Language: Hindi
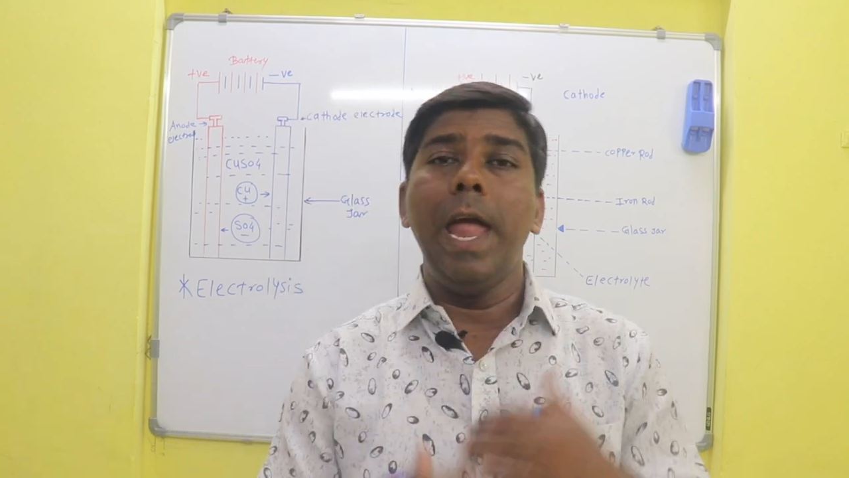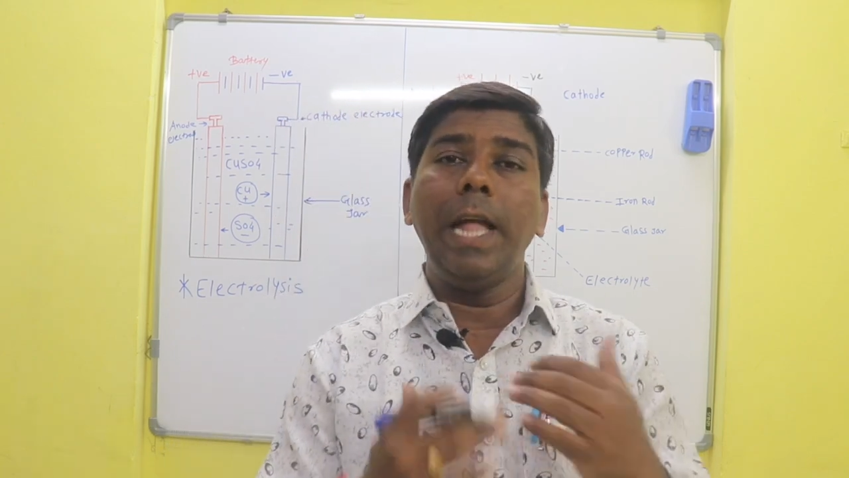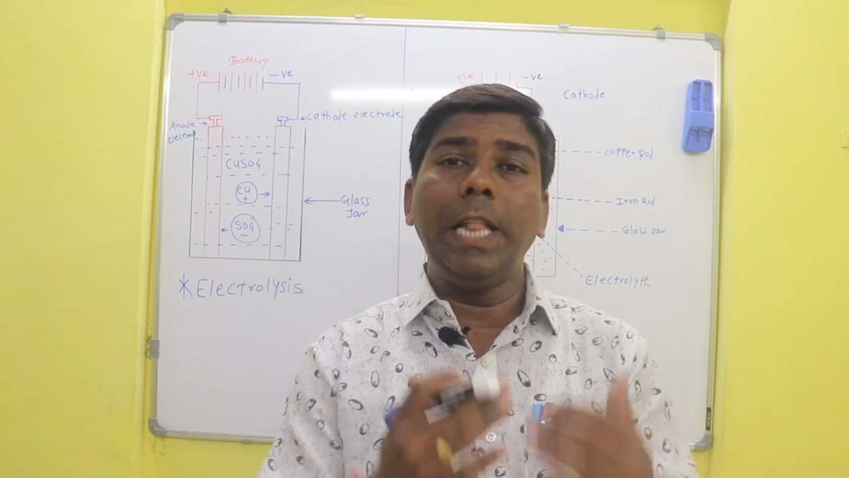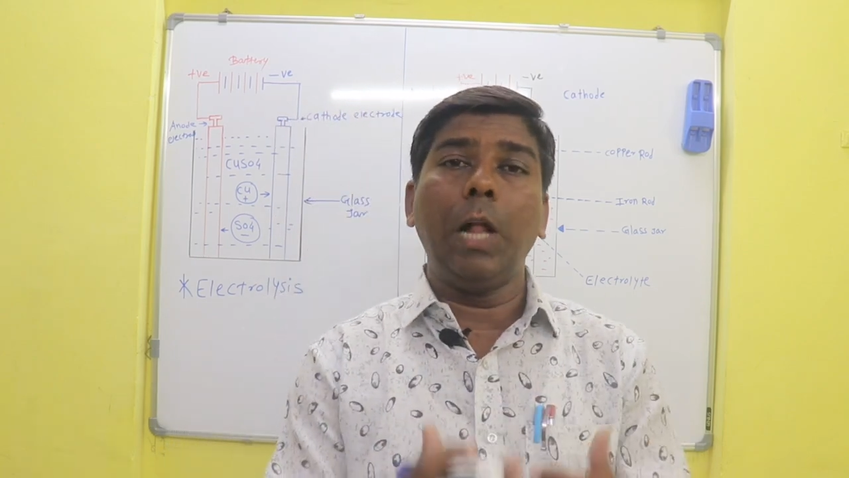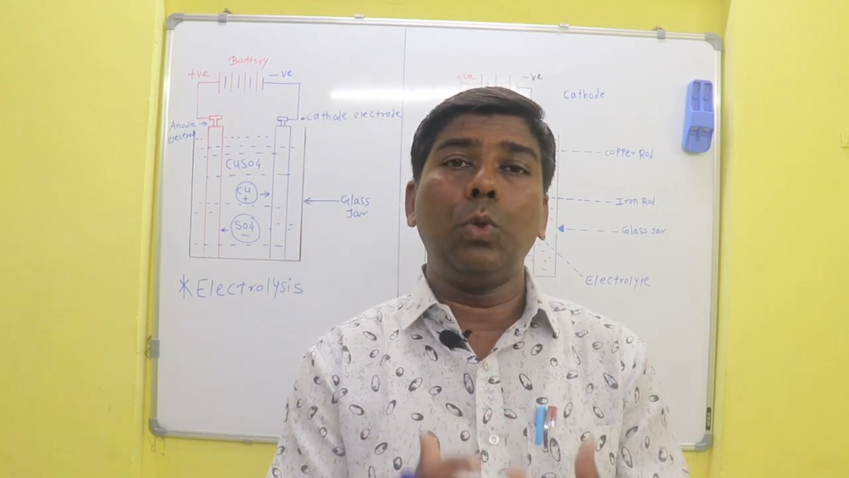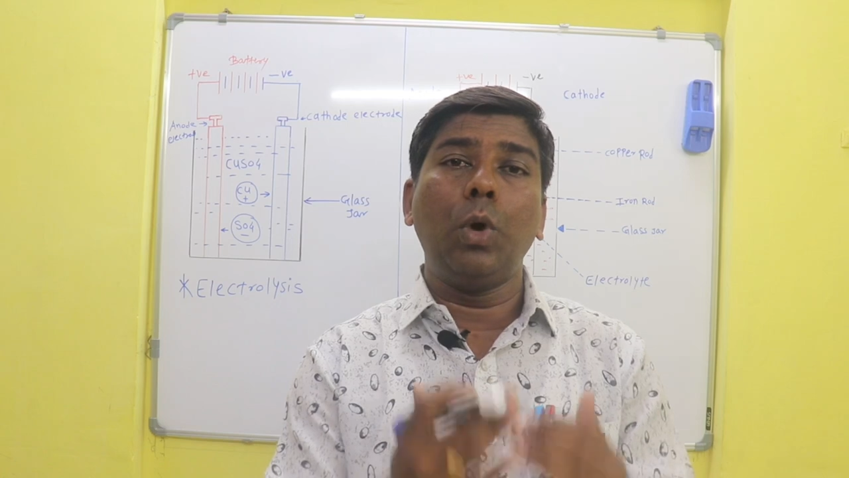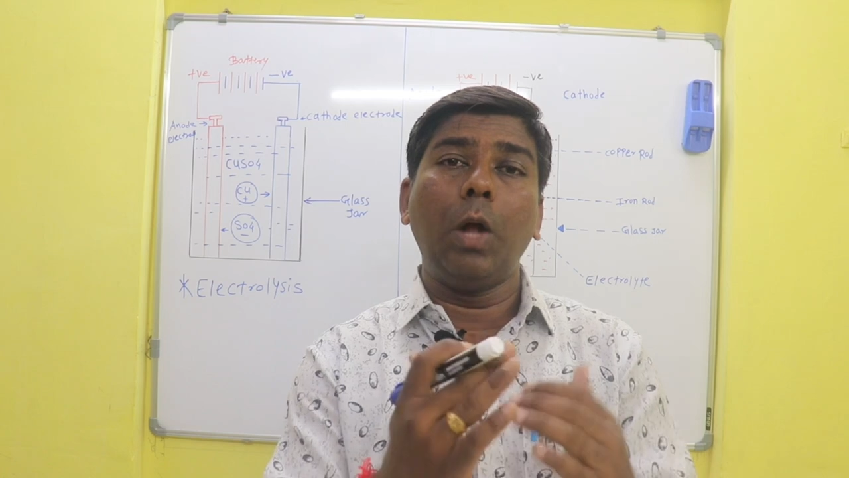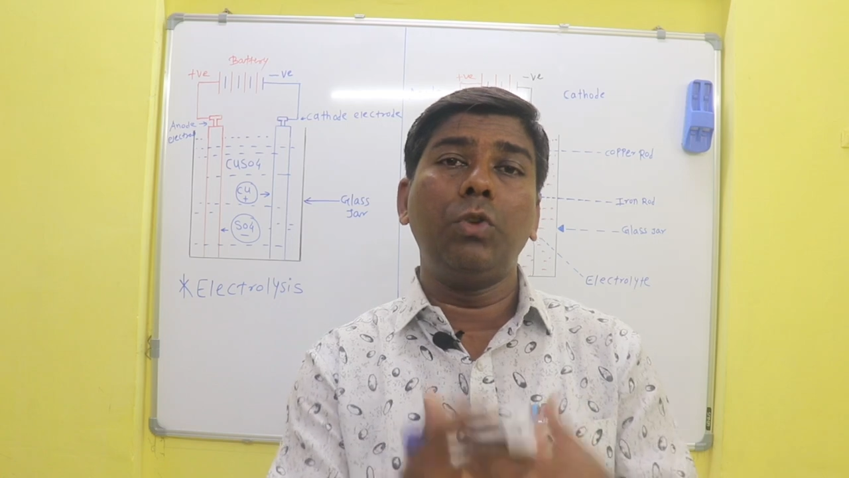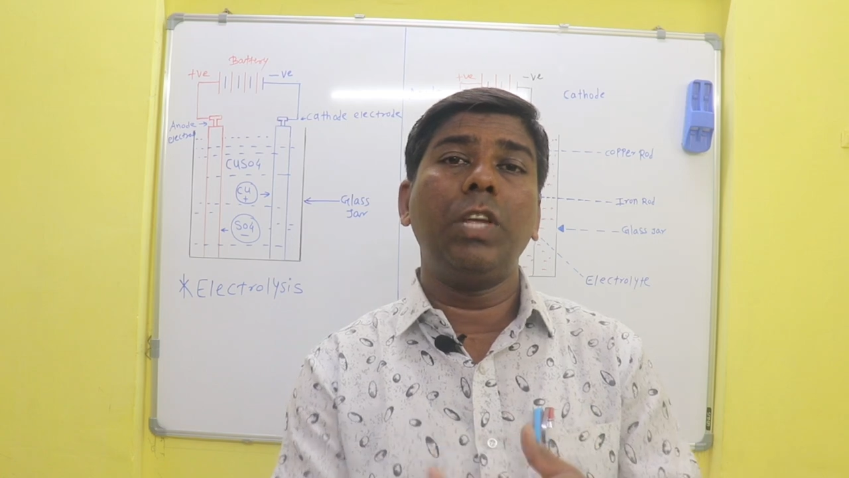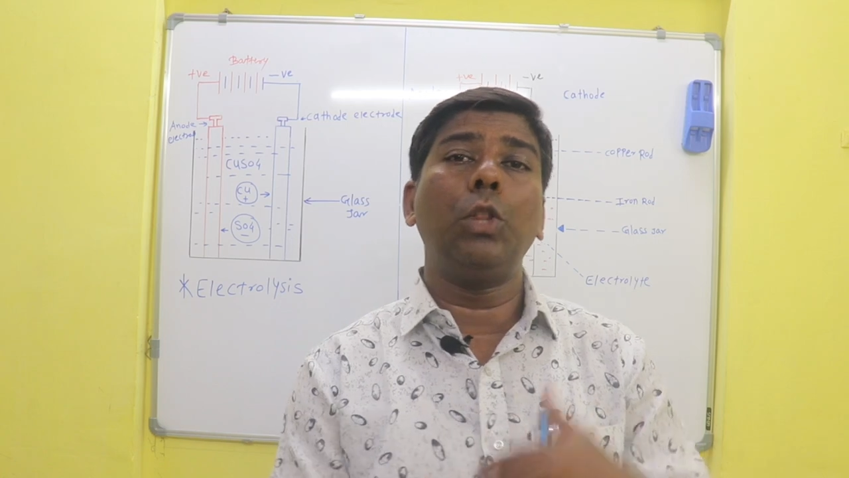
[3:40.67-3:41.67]
एक धातु
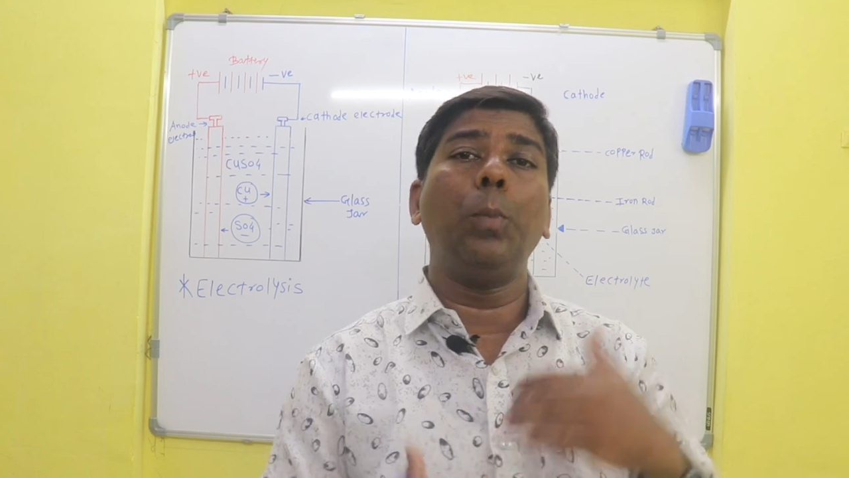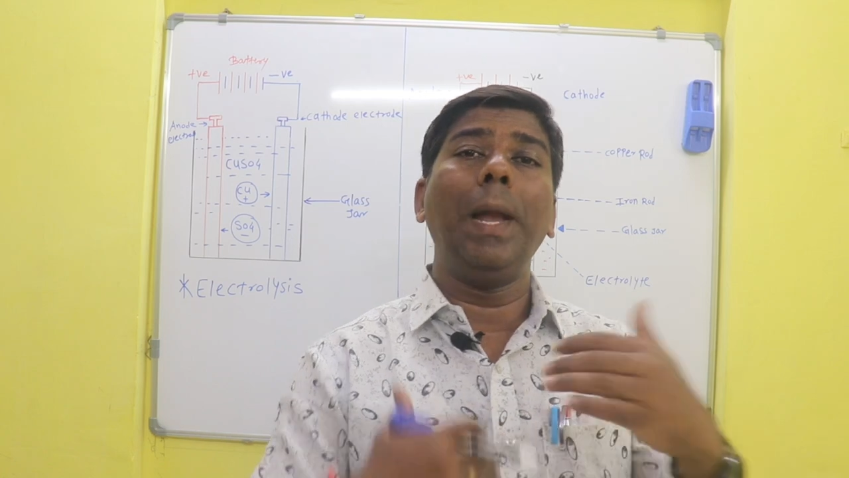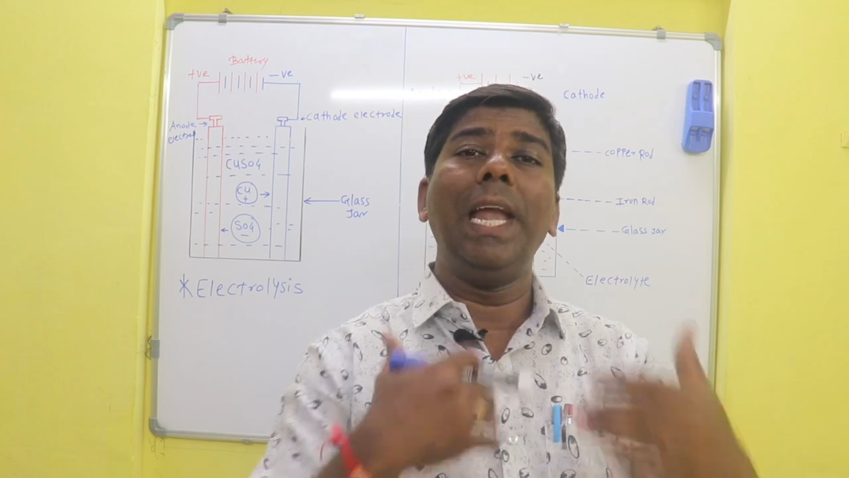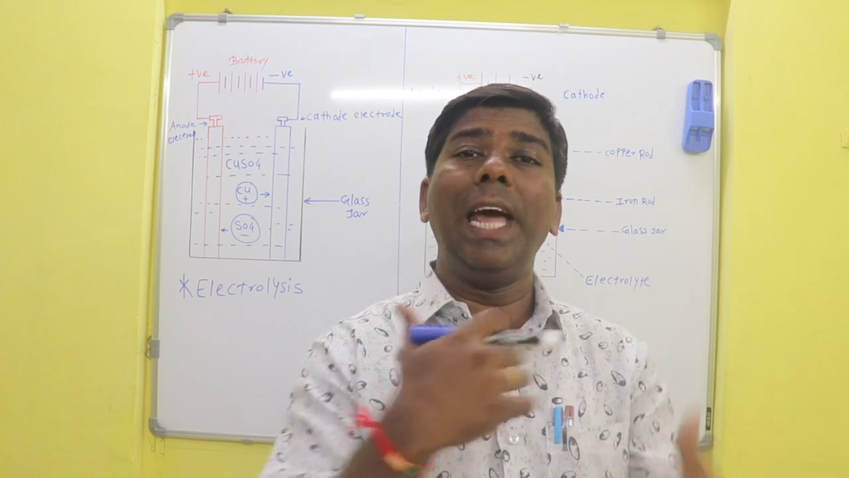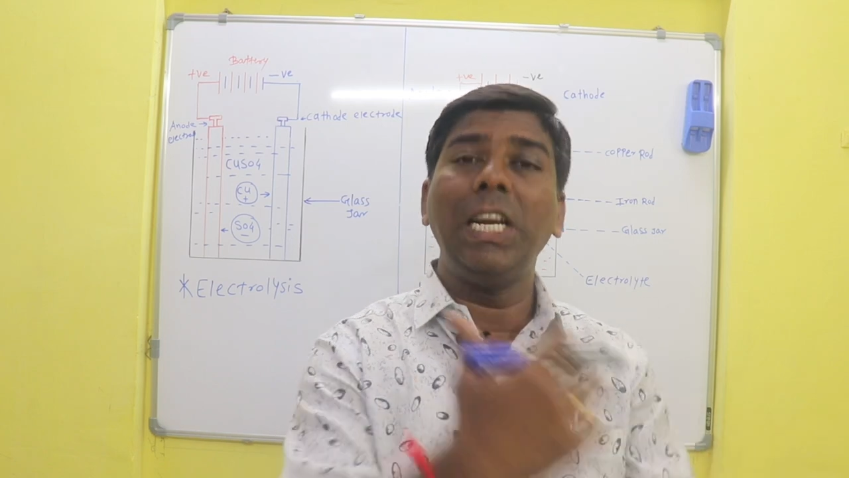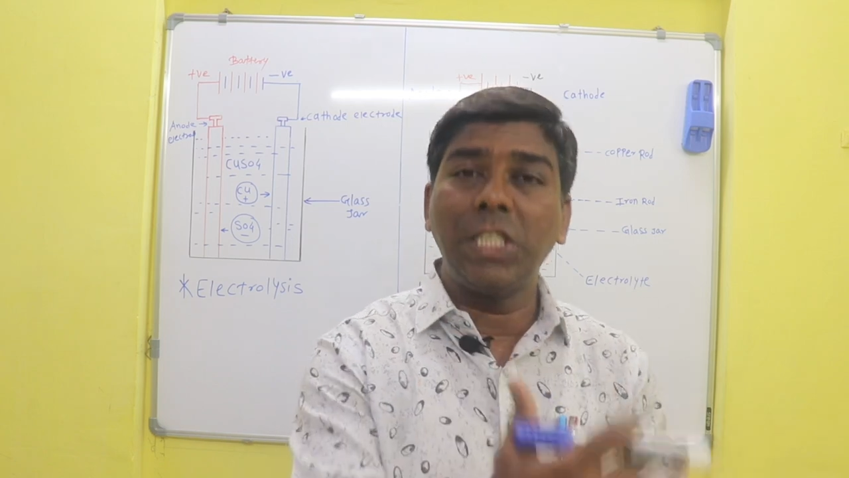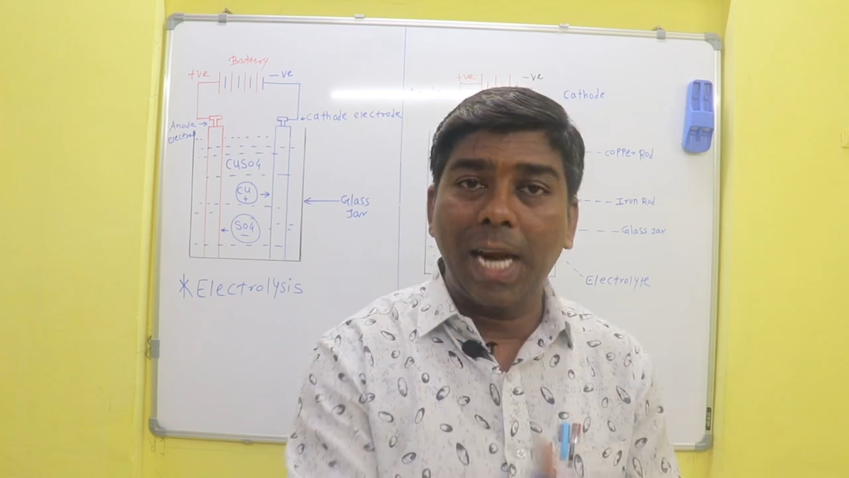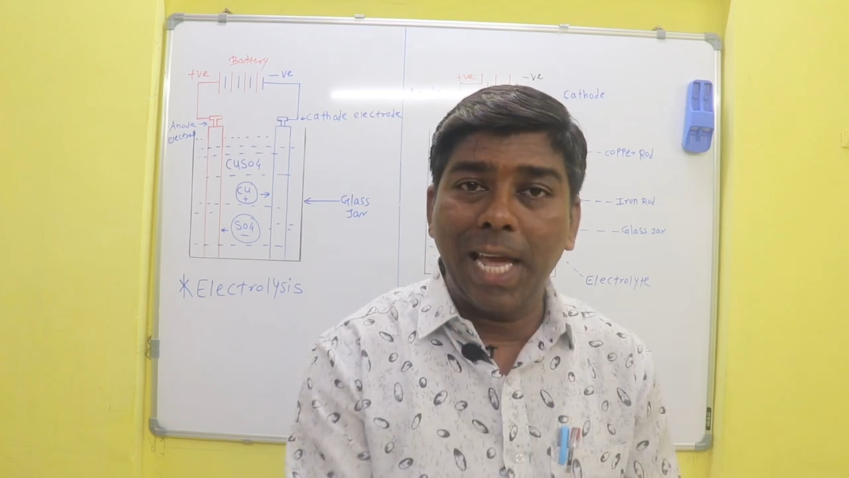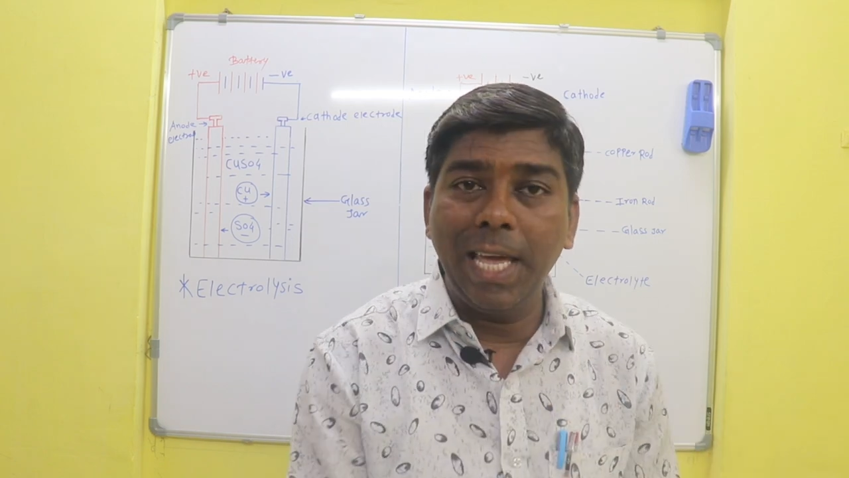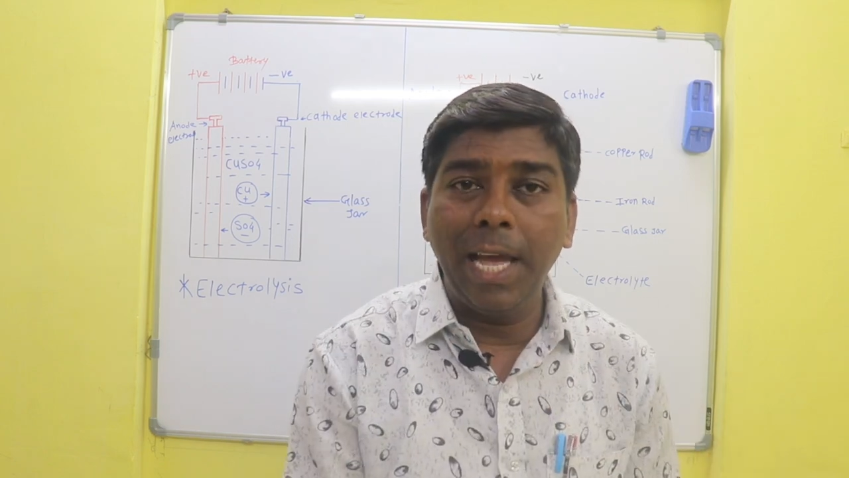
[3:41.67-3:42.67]
का दूसरे धातु पर लेयर
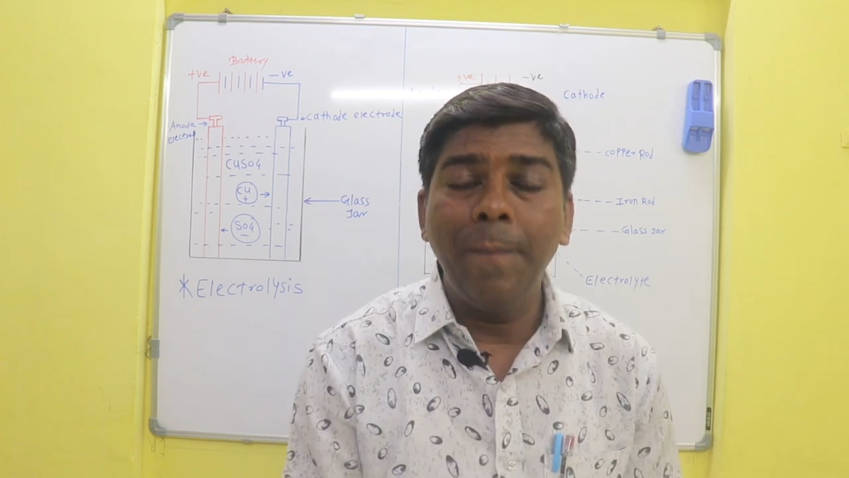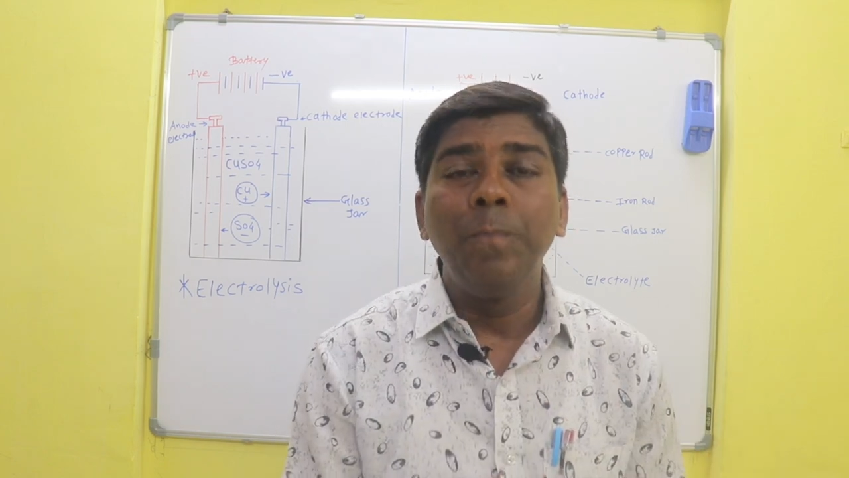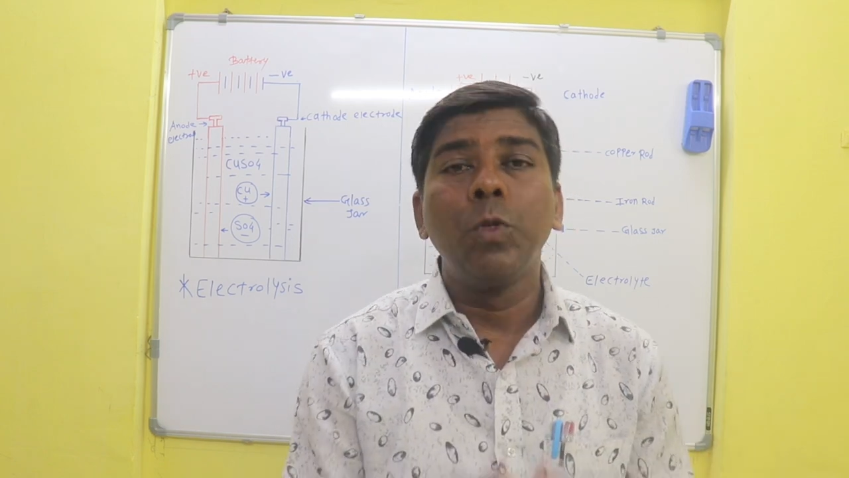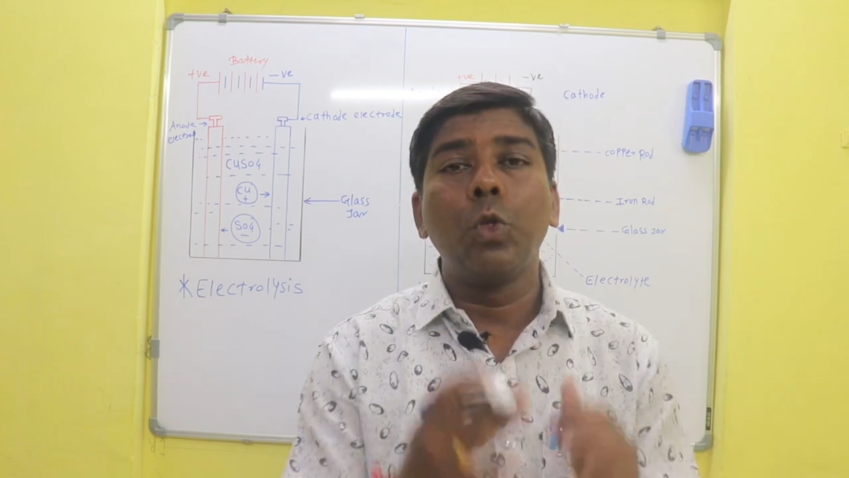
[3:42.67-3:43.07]
चढ़ाएंगे